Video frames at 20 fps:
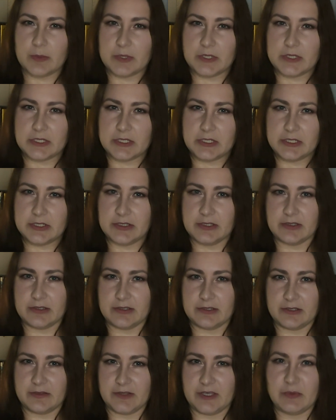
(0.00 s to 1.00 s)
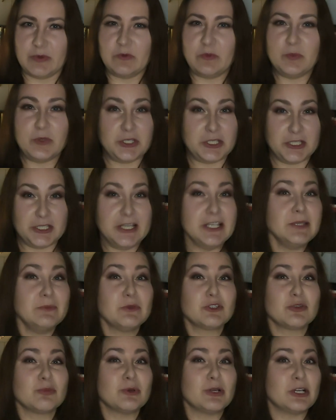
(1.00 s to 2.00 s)
определиться со своими
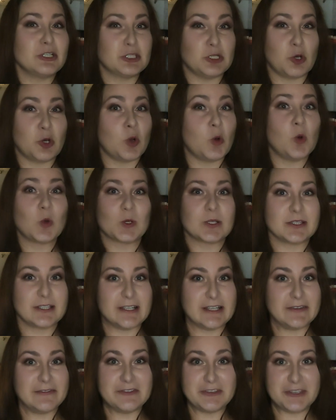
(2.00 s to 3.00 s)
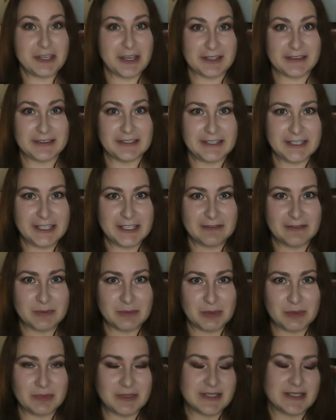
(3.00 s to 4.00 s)
впечатлениями, чтобы как-то коротко и внятно их
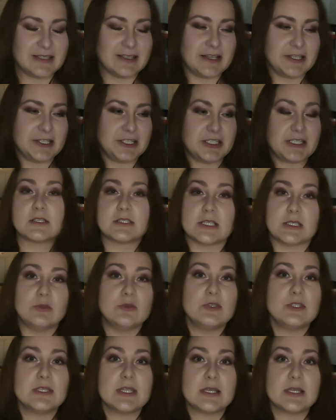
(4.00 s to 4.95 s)
вам обозначить. С одной